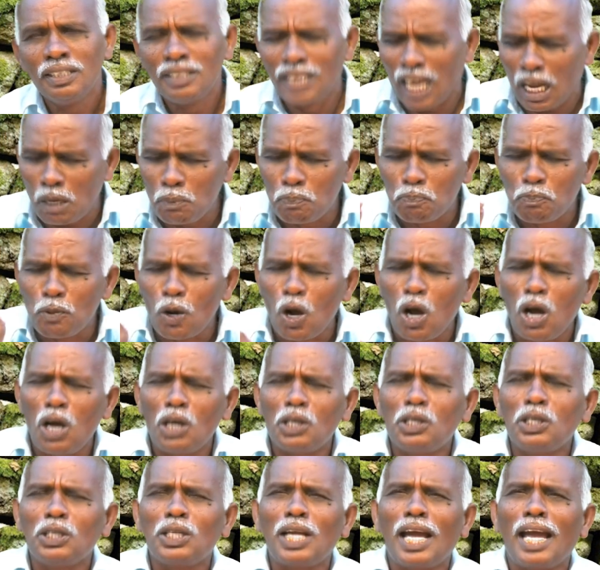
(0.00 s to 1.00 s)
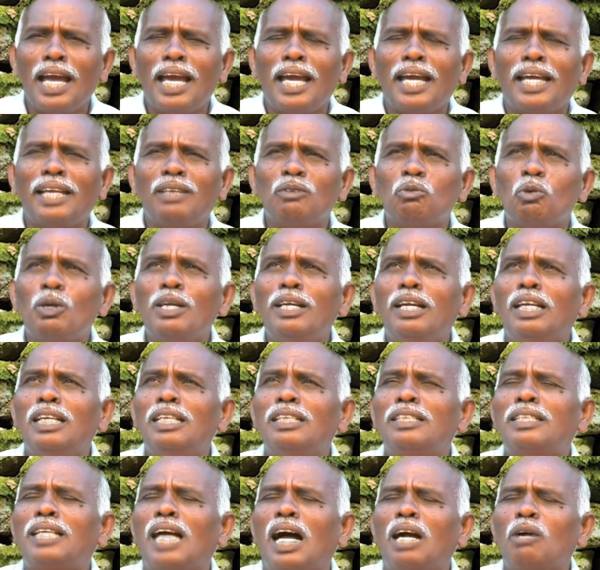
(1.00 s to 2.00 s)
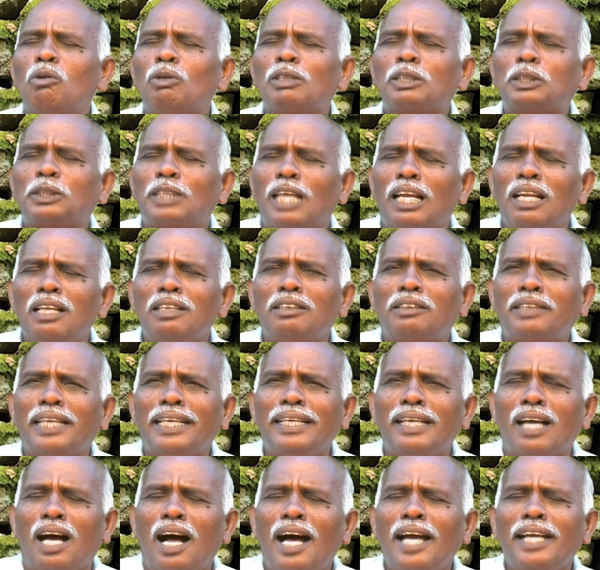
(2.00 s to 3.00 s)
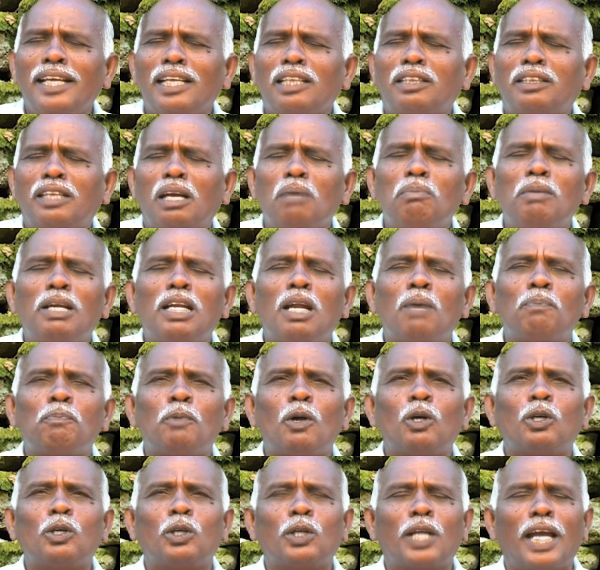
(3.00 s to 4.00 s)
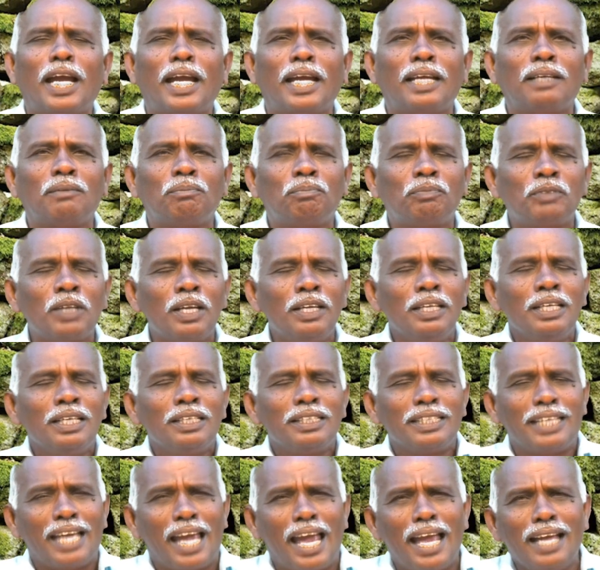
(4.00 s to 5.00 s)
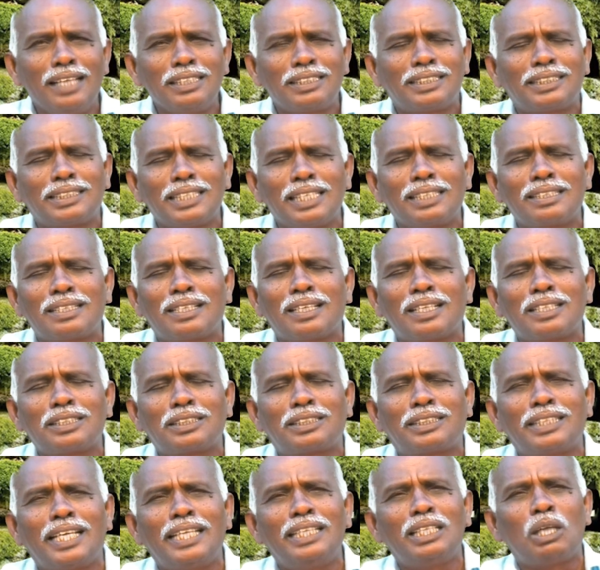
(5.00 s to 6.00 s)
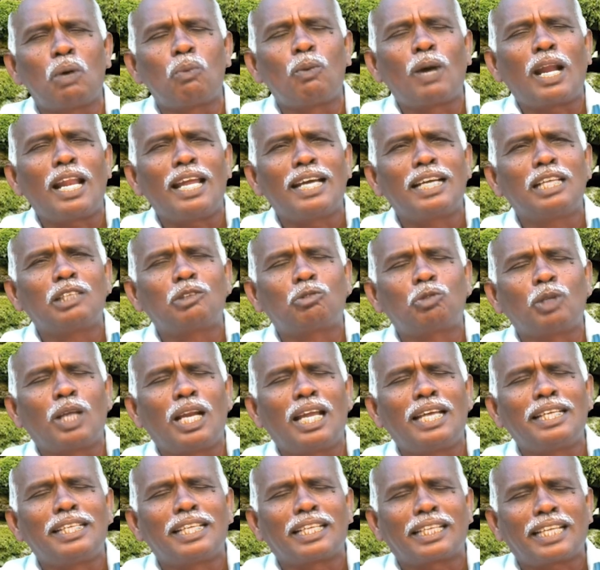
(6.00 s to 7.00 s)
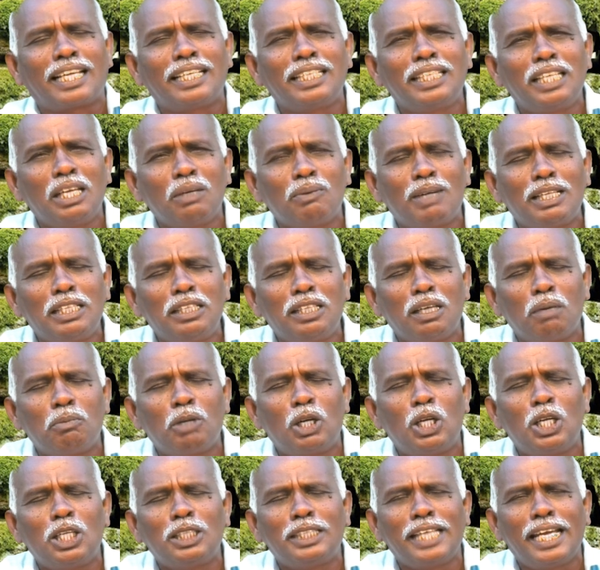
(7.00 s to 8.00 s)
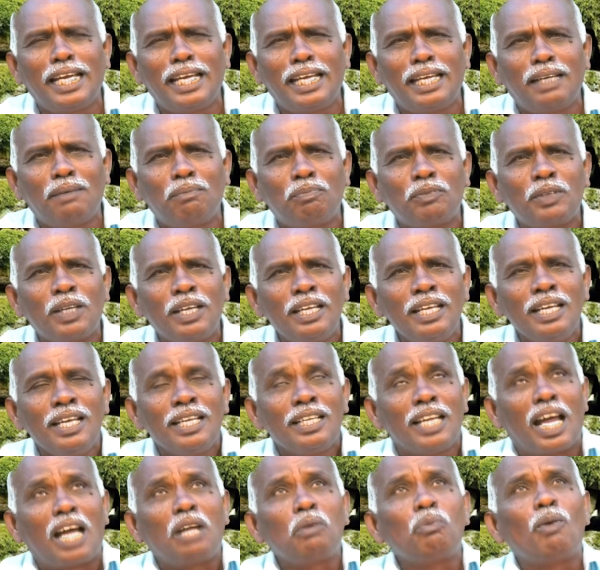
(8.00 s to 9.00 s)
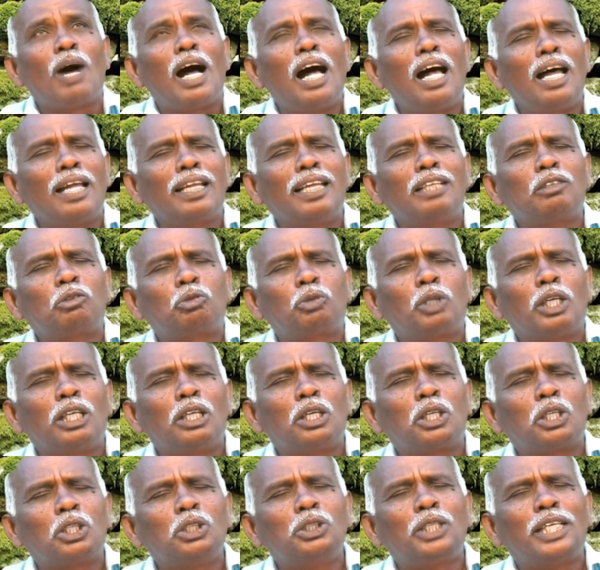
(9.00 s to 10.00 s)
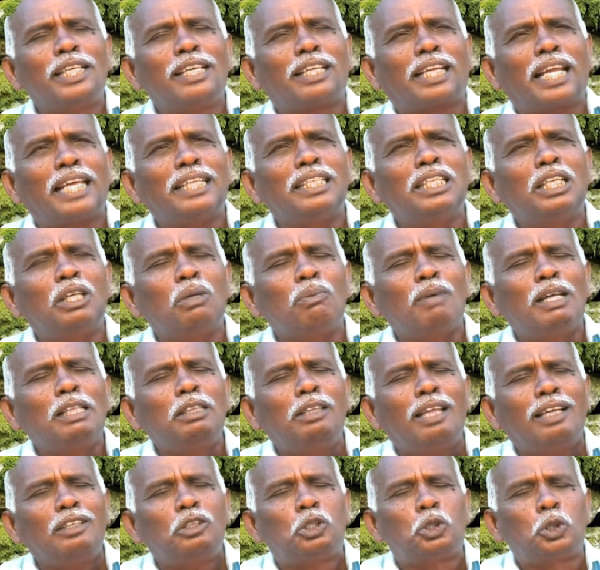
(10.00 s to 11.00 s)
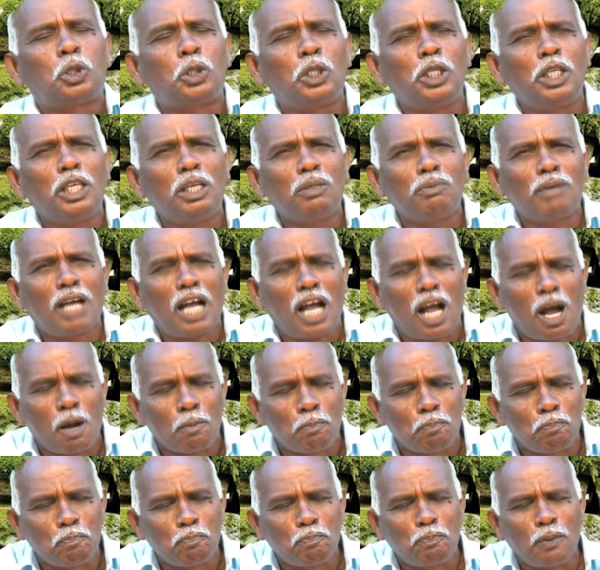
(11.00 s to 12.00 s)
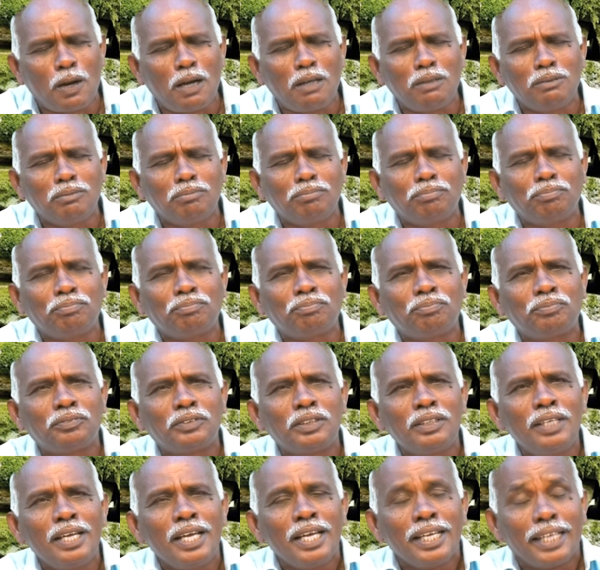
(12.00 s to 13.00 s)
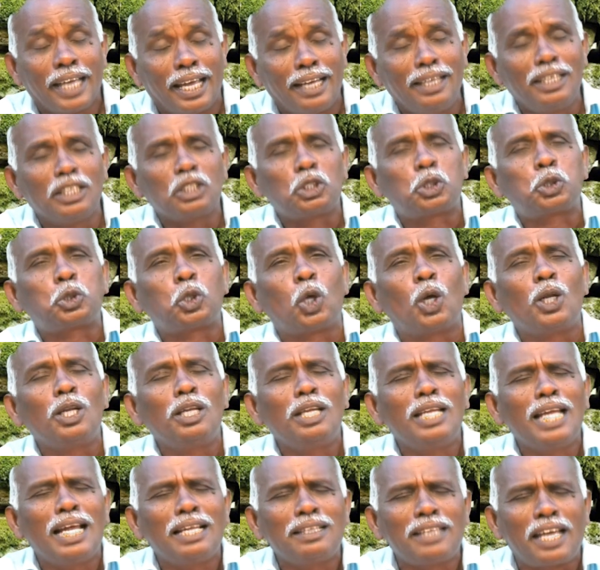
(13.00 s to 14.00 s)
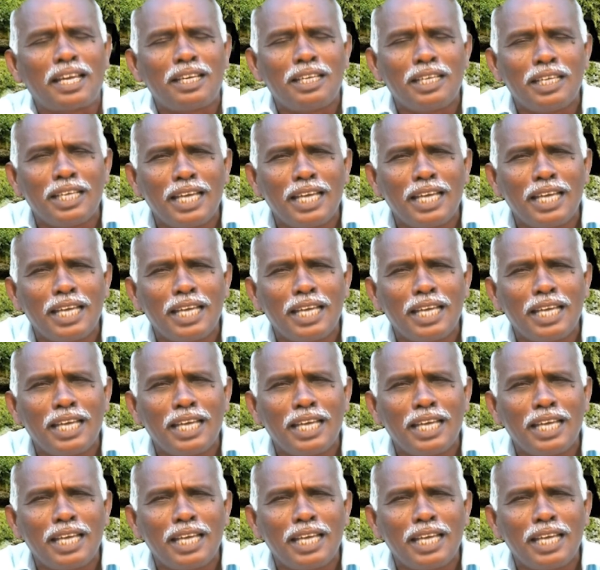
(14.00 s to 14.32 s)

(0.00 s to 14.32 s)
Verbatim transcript: நான் போகிறேன் உங்களுக்காக ஒரு ஸ்தலத்தை ஆயத்தம் பண்ண போகிறேன் இயேசு கிறிஸ்து இந்த உலகத்தில் இறங்கி வந்த பொழுது நான் வானத்திலிருந்து இறங்கி வந்த ஜீவ அப்பம் என்று சொன்னதை